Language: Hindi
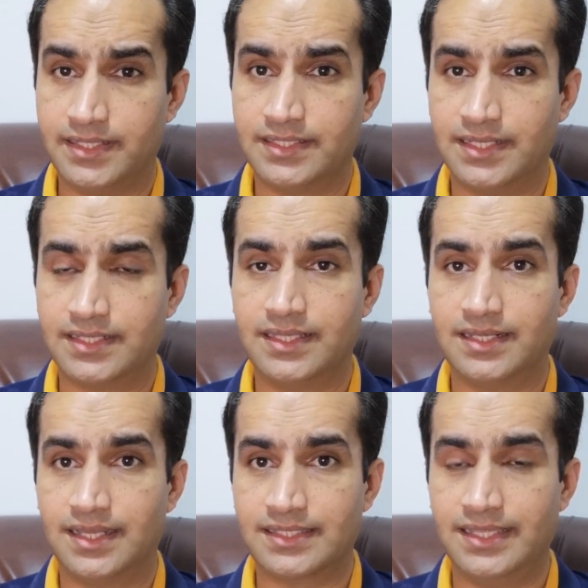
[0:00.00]
लेकिन अगर
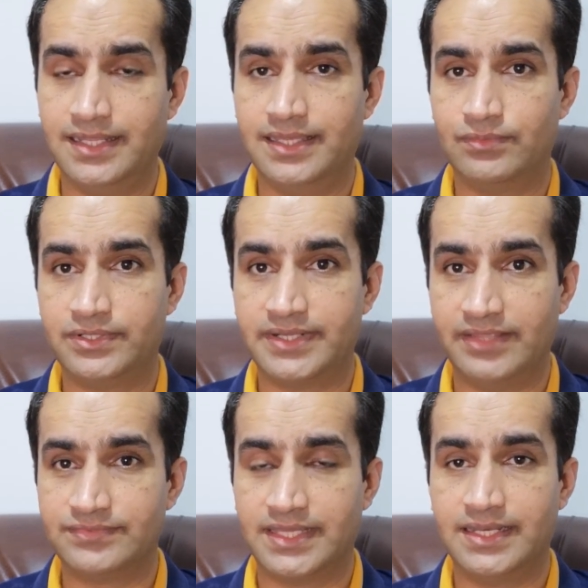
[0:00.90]
अकेले वो
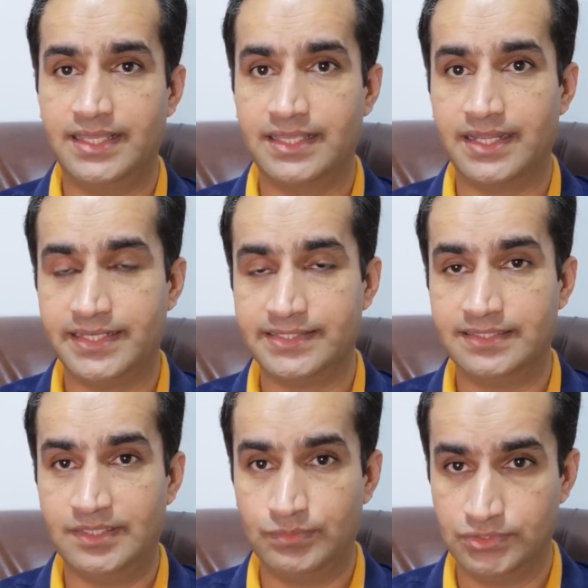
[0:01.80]
ड्राइव कर रहे हैं गाड़ी के
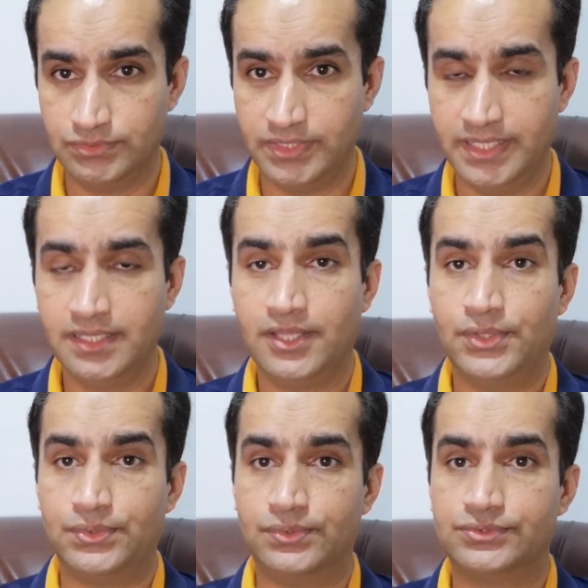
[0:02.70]
अंदर मौजूद हैं
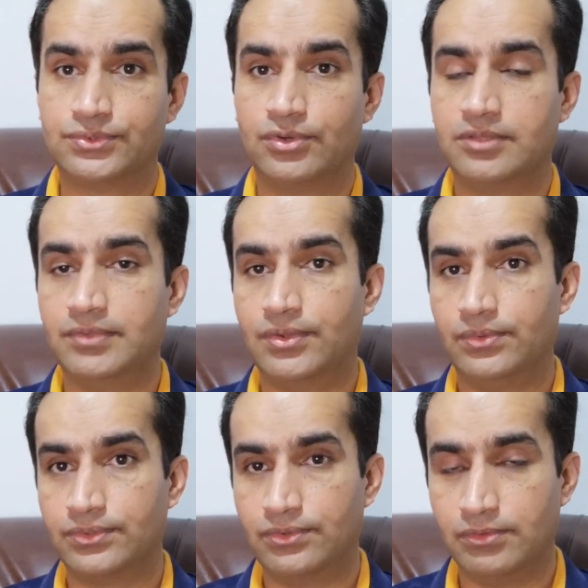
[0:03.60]
तो उस सूरत में
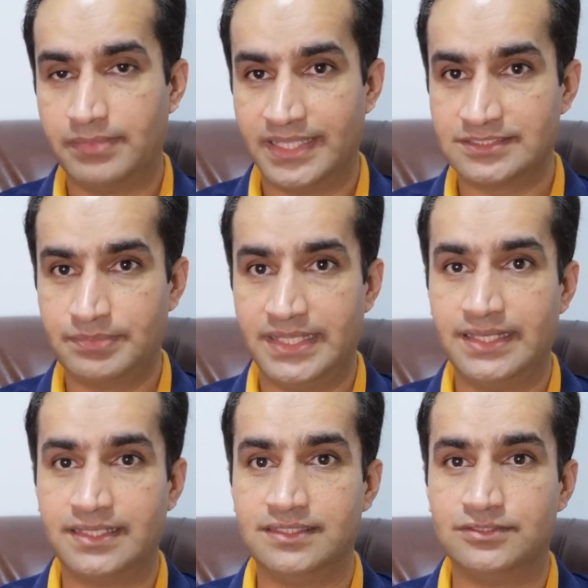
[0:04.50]
उनको मास्क
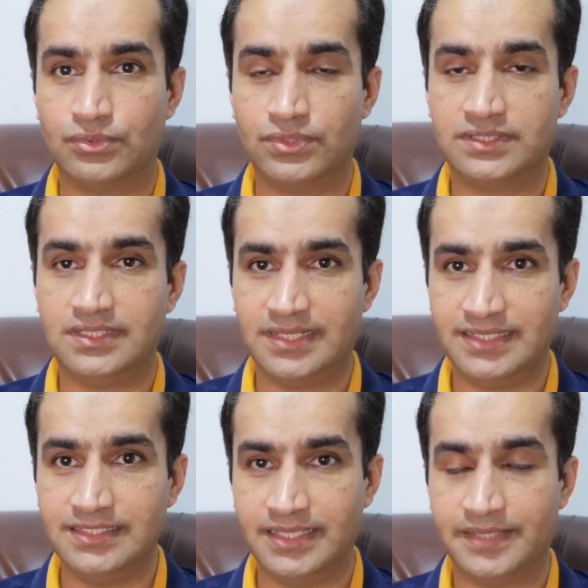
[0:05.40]
पहनने की ज़रूरत
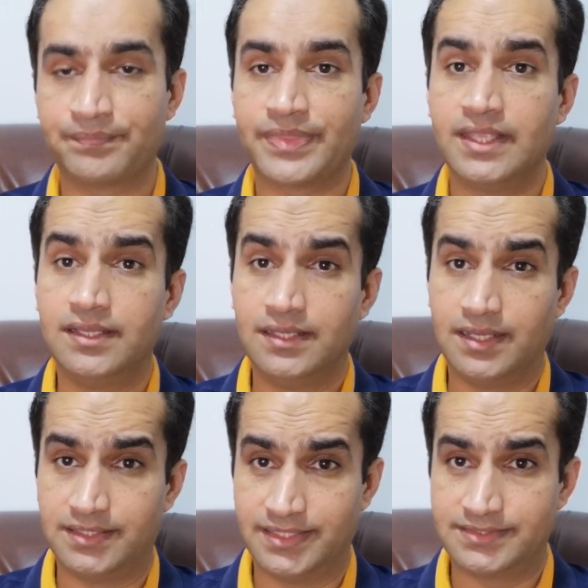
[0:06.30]
नहीं है
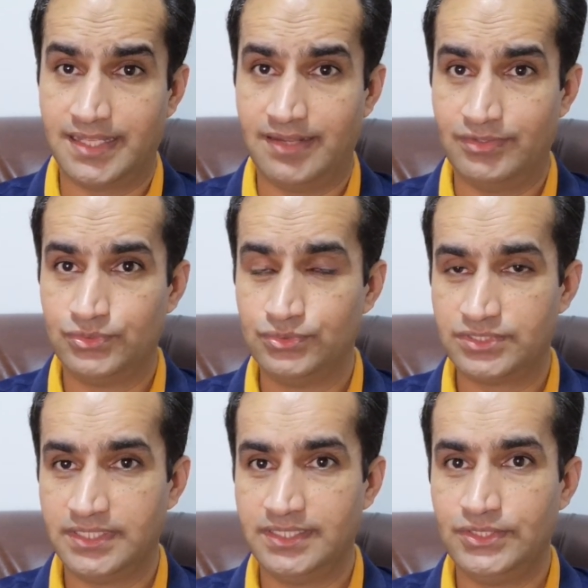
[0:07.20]
अच्छा इसके अलावा
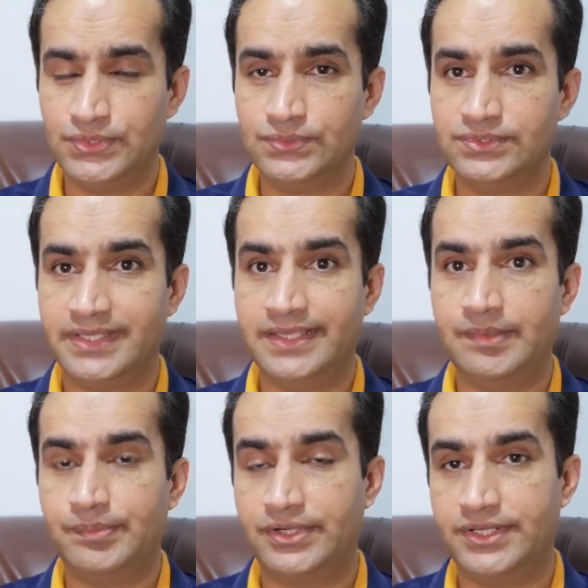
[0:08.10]
दूसरी न्यूज़ है
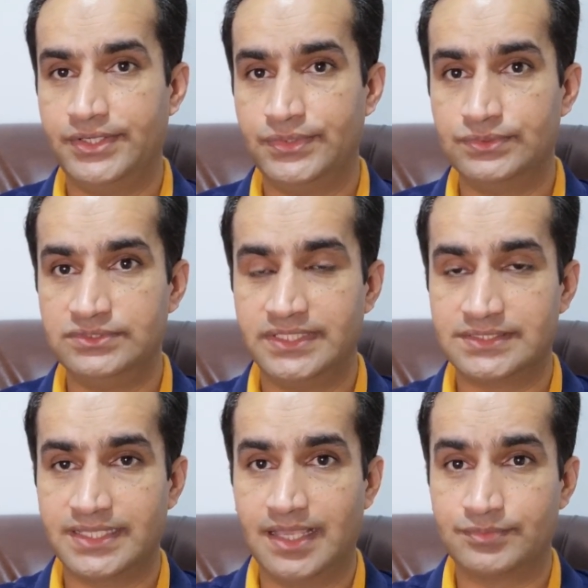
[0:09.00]
इम्पॉर्टेंट न्यूज़
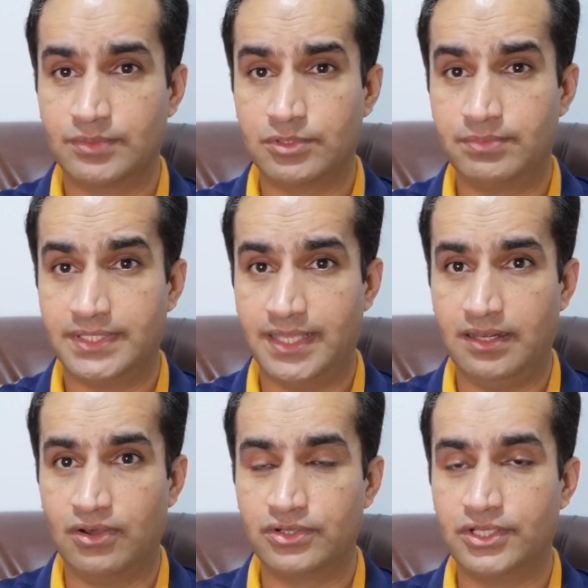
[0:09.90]
जैसा कि आप सबको पता है
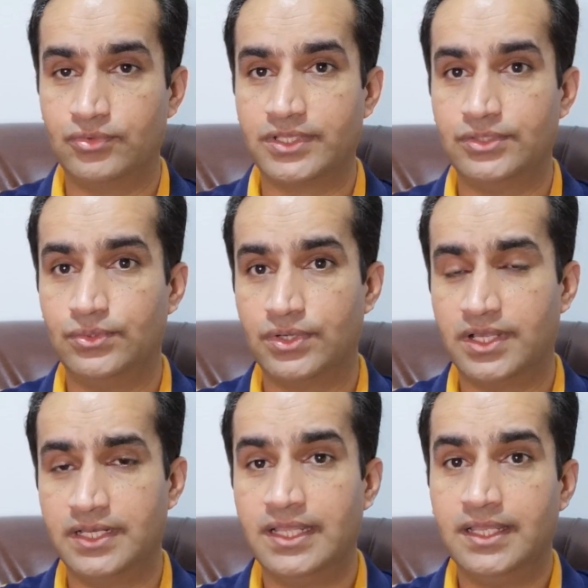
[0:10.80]
लॉकडाउन के
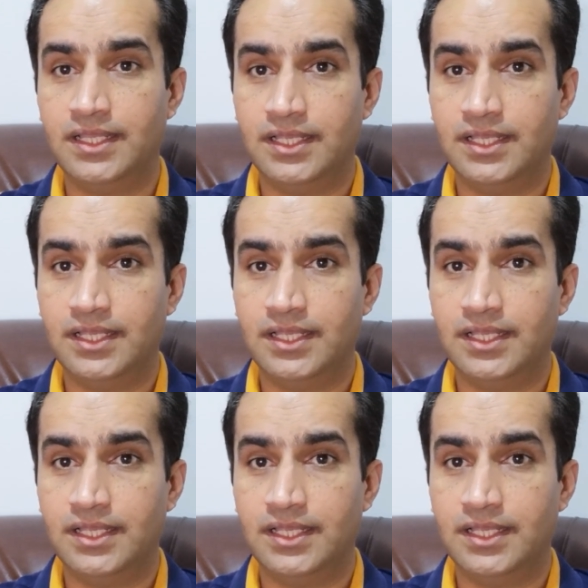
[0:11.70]
दौरान